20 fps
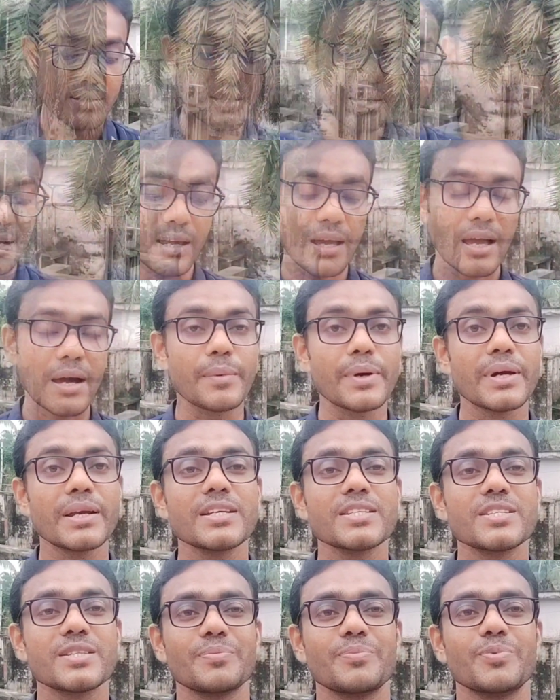চাইলে
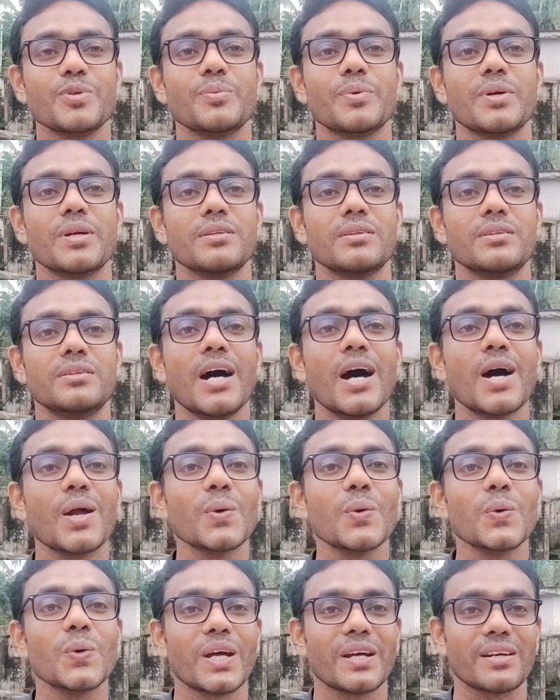আমাইলেজের পরিমাণ
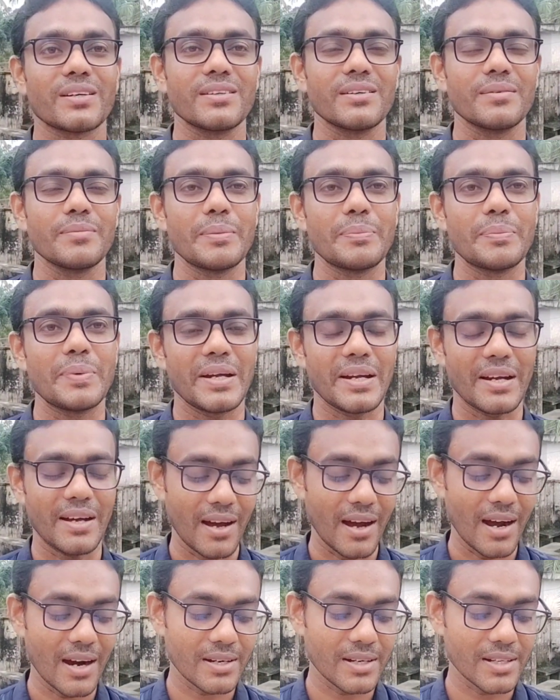দারুণ একটা ব্যাপার
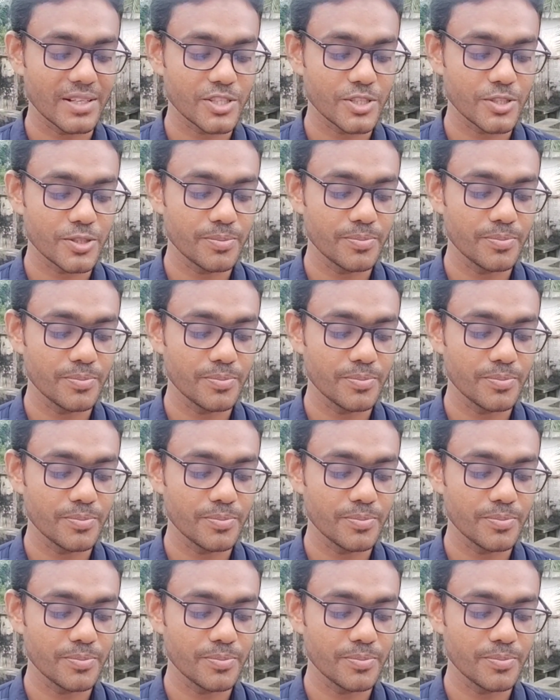আটাশ